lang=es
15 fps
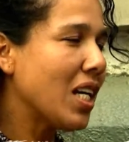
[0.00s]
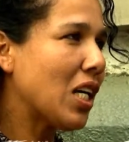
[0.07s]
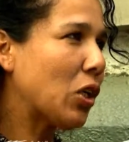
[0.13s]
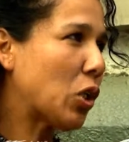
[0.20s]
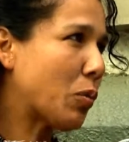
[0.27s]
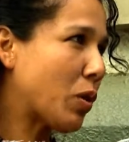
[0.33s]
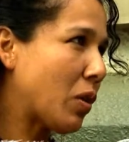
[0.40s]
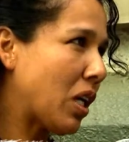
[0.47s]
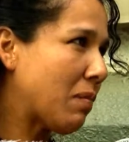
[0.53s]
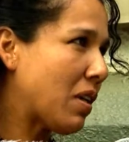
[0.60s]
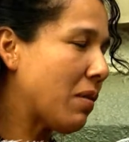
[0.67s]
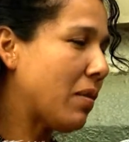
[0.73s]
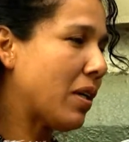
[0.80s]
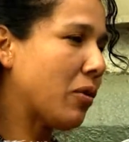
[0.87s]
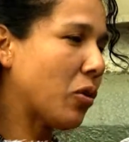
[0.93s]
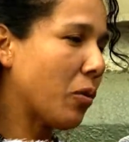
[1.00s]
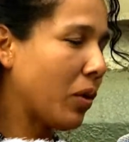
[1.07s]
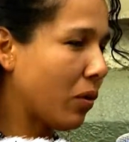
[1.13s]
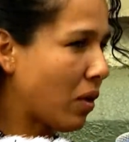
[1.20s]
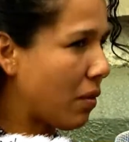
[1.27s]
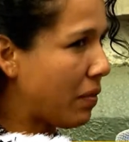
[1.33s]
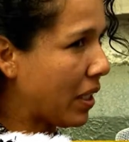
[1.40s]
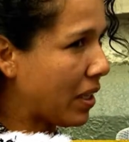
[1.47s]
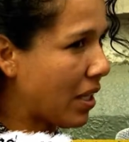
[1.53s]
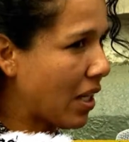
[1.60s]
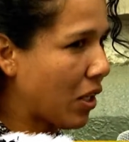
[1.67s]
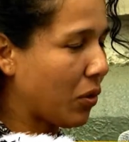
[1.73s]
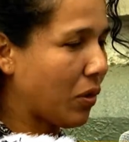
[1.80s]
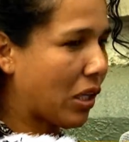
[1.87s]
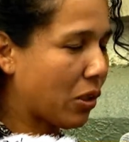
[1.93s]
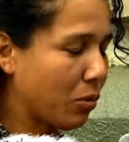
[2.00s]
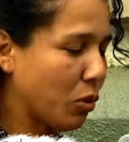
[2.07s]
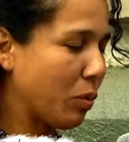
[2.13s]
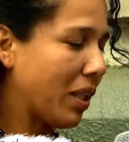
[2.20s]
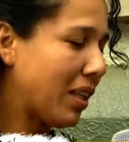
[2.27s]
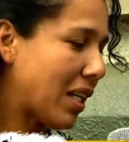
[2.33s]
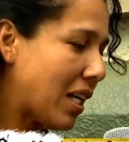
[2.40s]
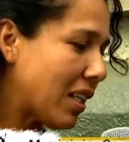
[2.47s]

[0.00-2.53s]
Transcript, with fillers: Y los problemas nos, nos afectan a todas, como mitad